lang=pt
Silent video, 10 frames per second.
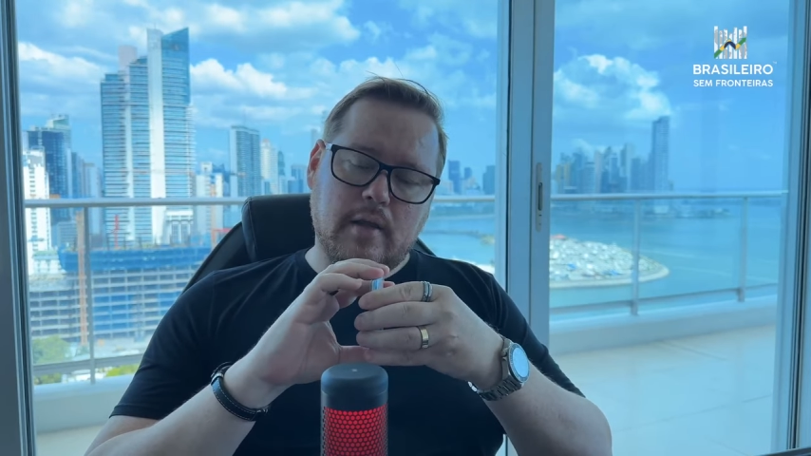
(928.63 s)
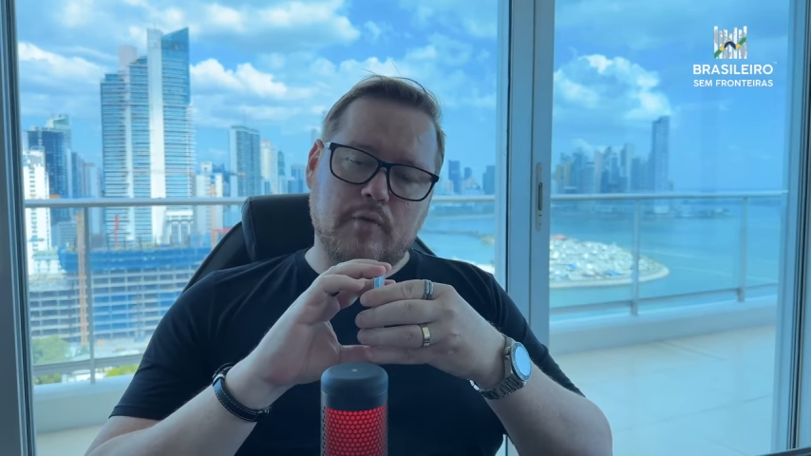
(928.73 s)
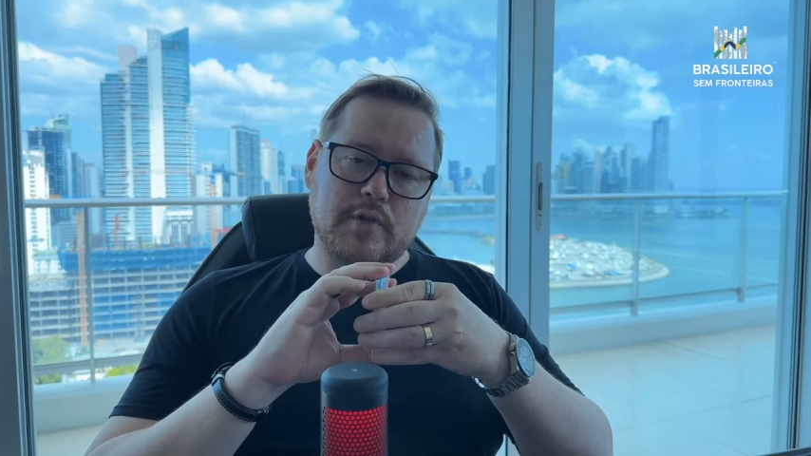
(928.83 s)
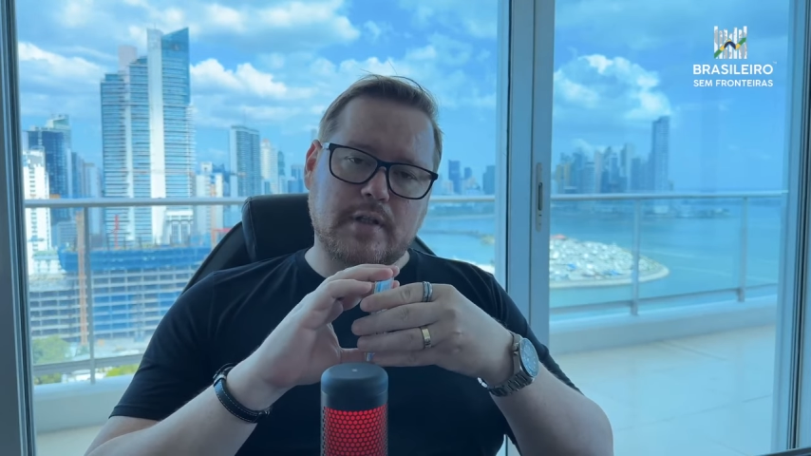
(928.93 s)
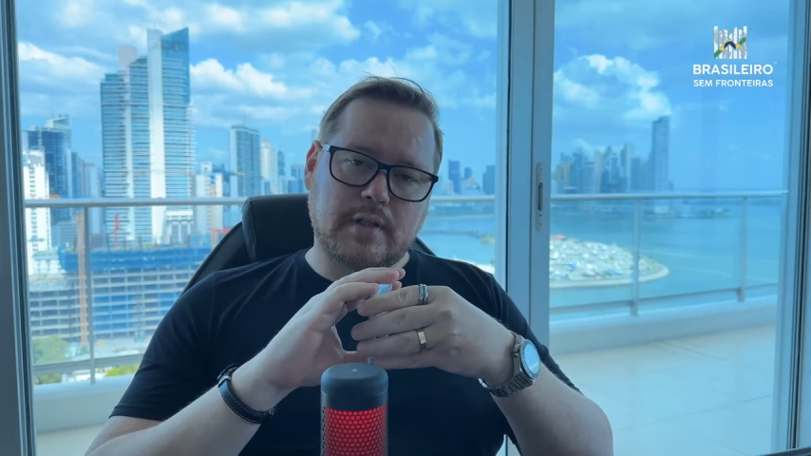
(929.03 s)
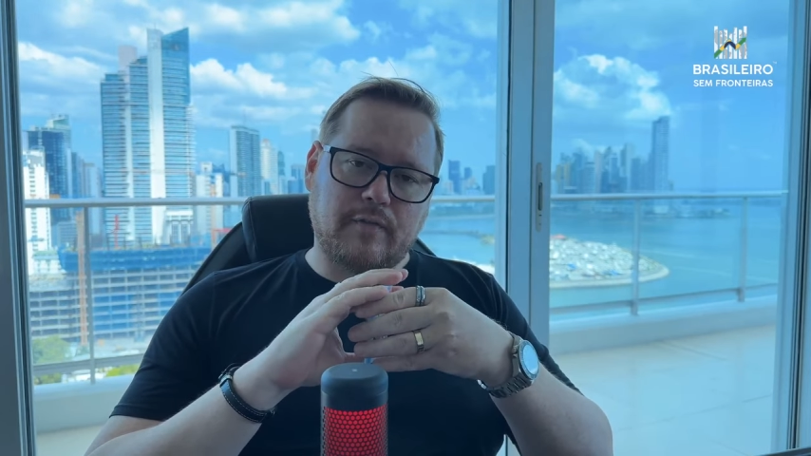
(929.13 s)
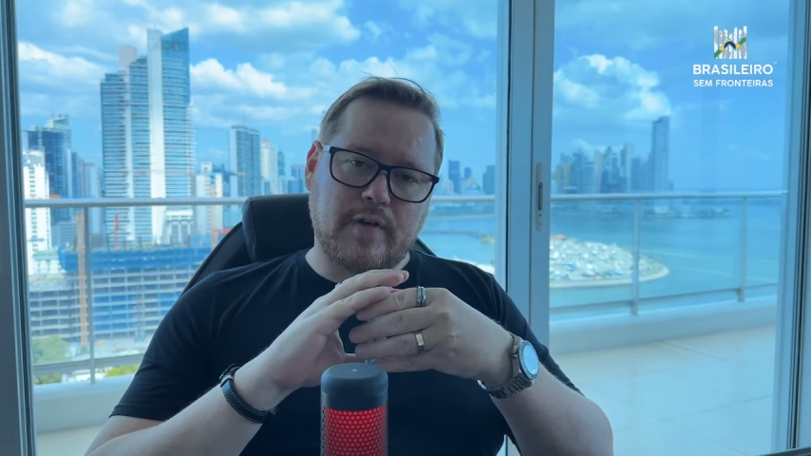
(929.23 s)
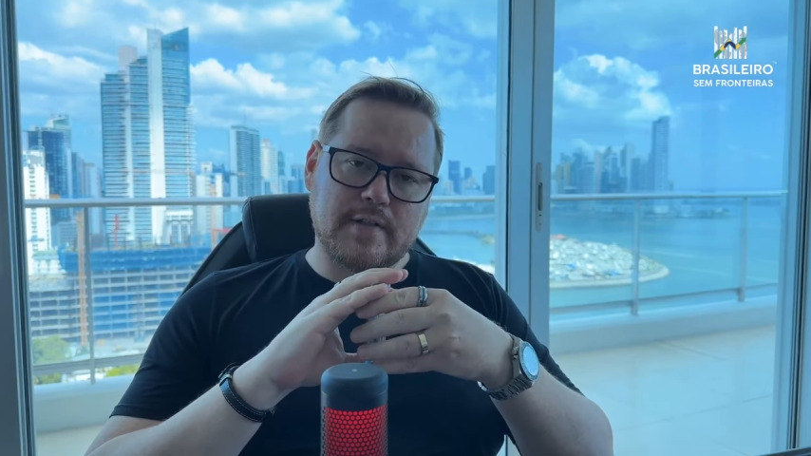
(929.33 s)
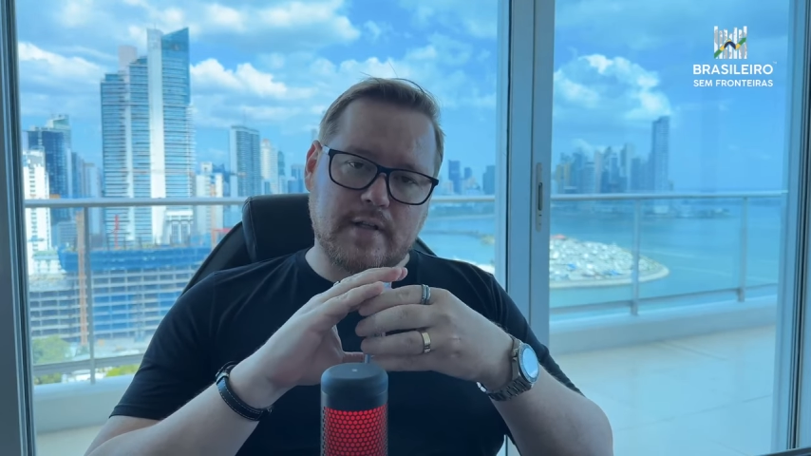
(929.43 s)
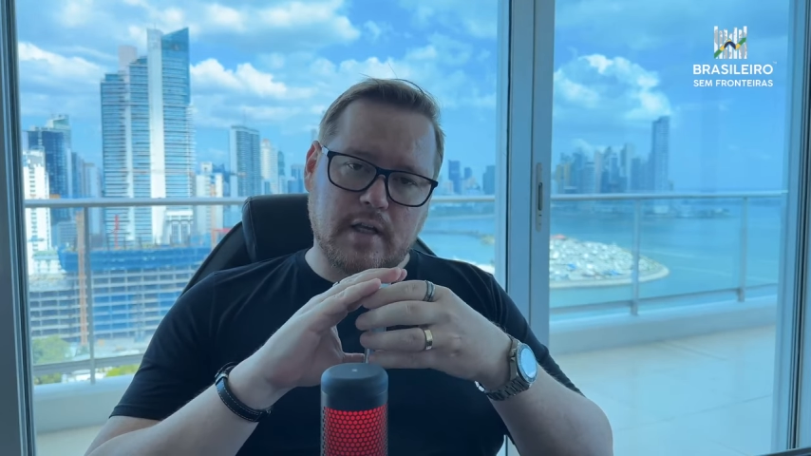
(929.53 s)
que você está
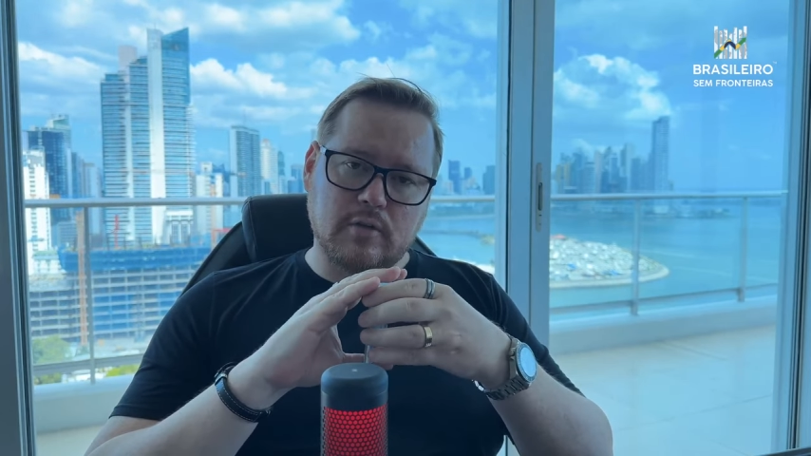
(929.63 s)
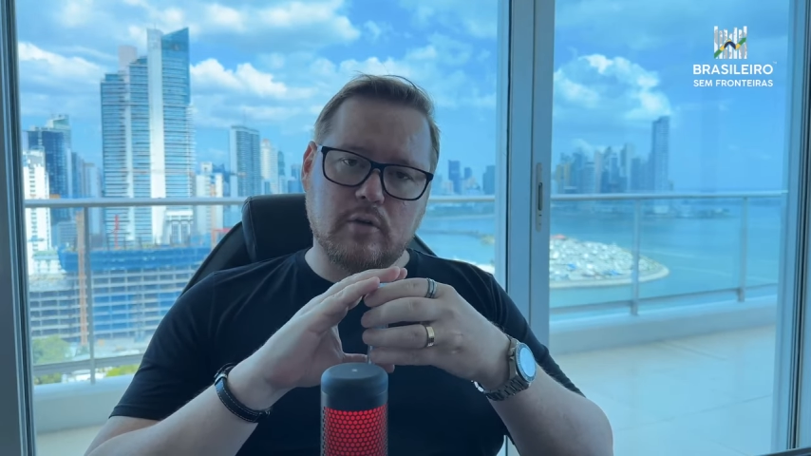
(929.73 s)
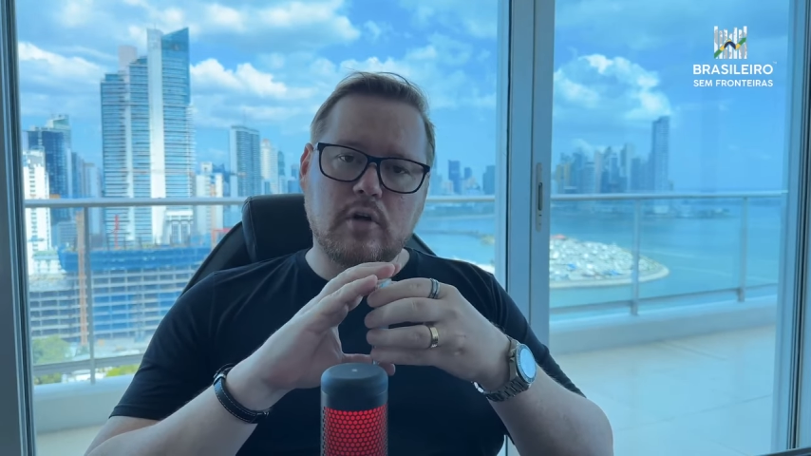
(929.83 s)
fazendo